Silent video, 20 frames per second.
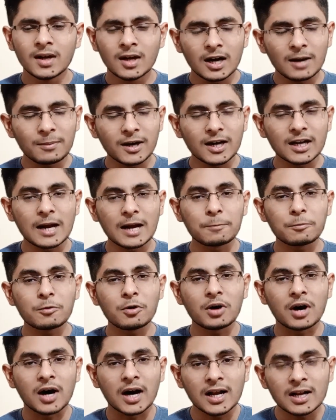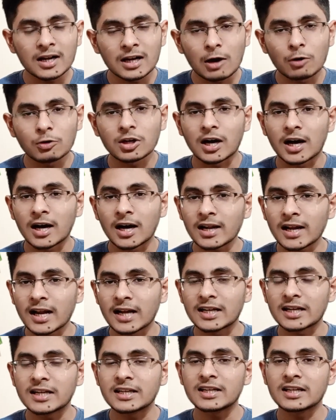अब अगर आपको हर राउंड हर
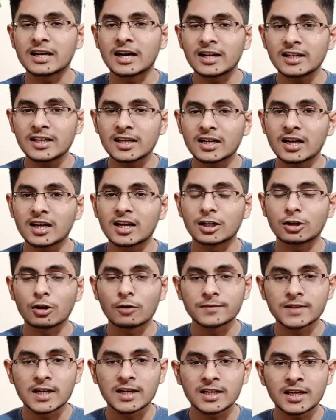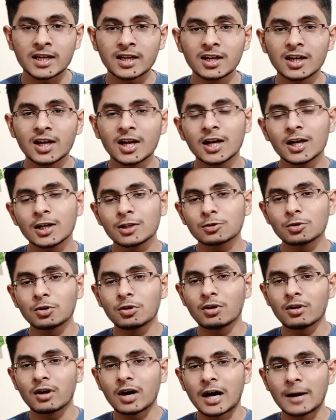कैटेगरी हर ईयर का कट ऑफ चाहिए तो
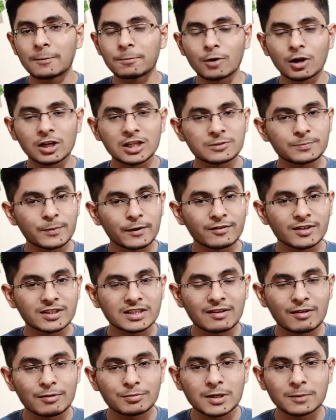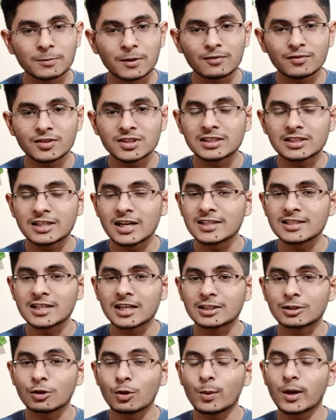आप कॉलेज प्रवेश के वेबसाइट पर विजिट कर
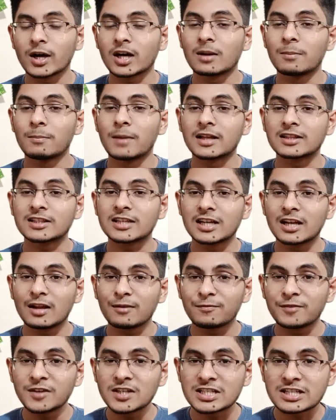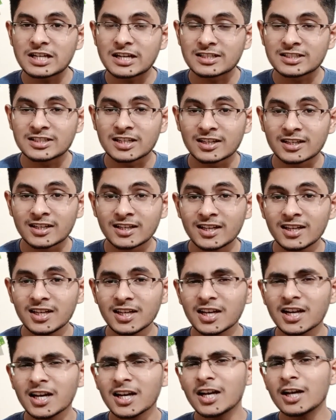सकते हो अगर हम बात कर ले फी स्ट्रक्चर की
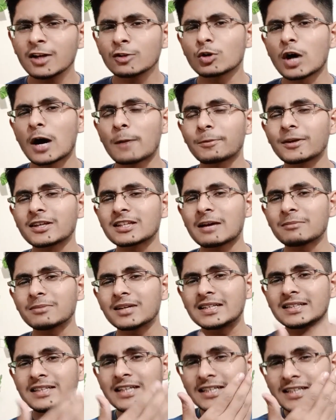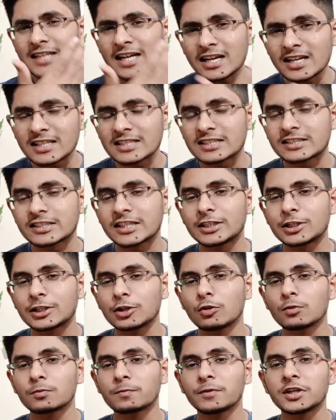तो आपके सामने डिटेल्ड
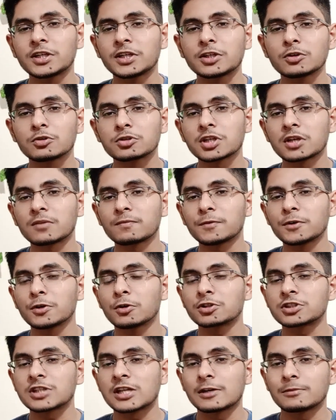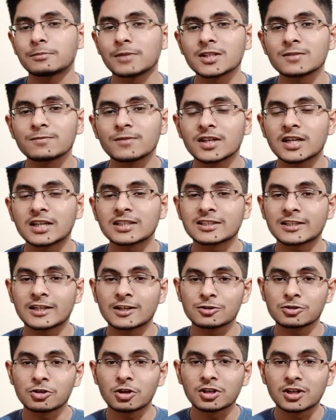इंस्टीट्यूट फी ट्यूशन फी हॉस्टल एंड मेस फी का
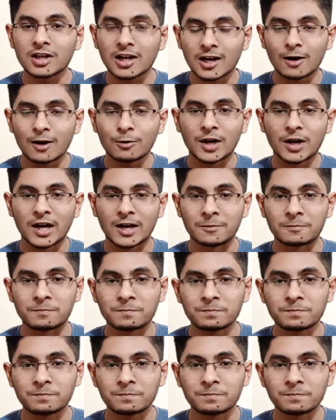स्क्रीनशॉट लगा हुआ है